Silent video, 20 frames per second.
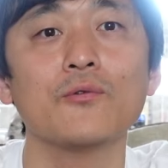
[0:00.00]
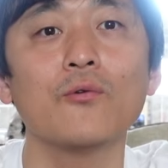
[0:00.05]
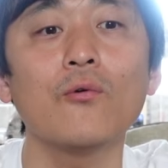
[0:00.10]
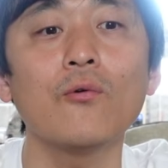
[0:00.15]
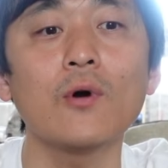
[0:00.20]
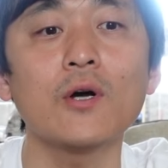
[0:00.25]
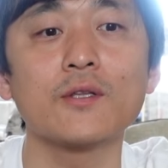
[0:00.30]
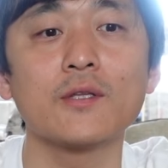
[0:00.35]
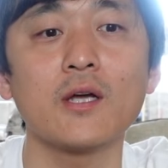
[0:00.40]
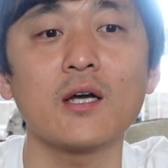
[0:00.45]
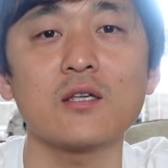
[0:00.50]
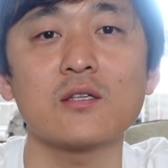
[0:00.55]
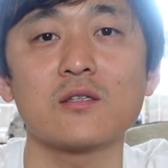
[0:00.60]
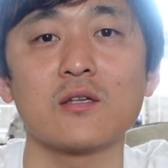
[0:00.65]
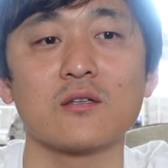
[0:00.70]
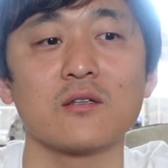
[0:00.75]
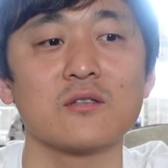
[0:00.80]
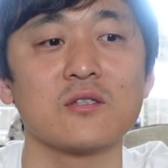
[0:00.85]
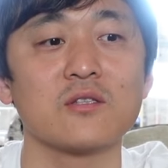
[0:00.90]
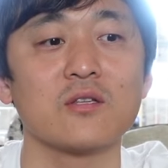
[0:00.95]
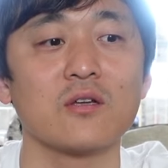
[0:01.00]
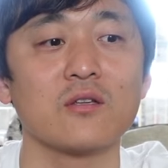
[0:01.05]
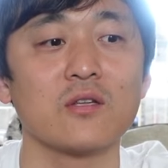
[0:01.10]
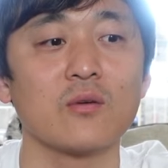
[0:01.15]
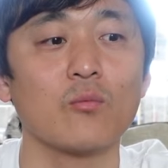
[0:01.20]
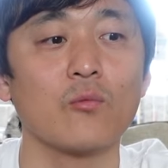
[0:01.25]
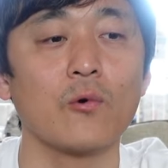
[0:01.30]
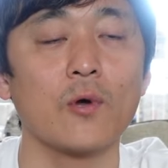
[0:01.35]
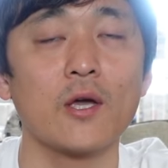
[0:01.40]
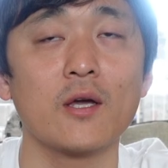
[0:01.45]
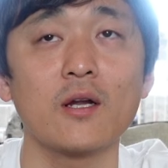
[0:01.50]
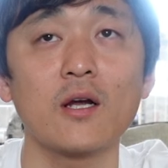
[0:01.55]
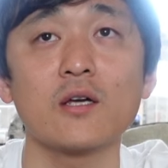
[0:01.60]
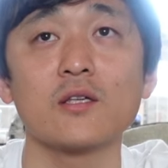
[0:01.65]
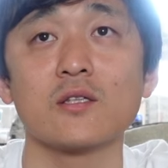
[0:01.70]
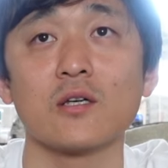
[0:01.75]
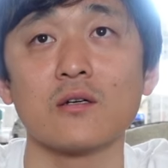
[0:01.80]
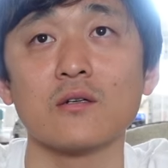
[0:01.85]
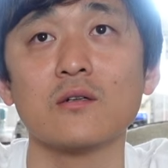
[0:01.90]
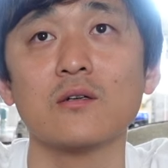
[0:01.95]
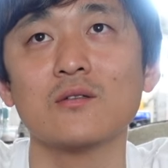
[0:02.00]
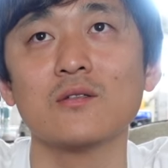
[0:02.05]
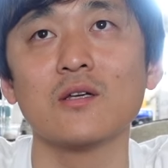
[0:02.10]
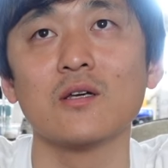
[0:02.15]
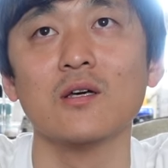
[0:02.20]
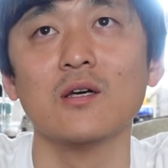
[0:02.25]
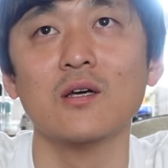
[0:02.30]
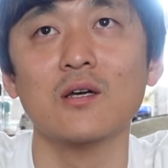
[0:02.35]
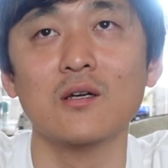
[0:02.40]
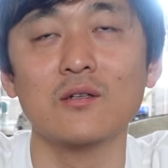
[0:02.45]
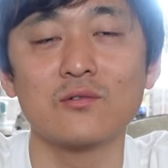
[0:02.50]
動画出した時点でもう偉いじゃんで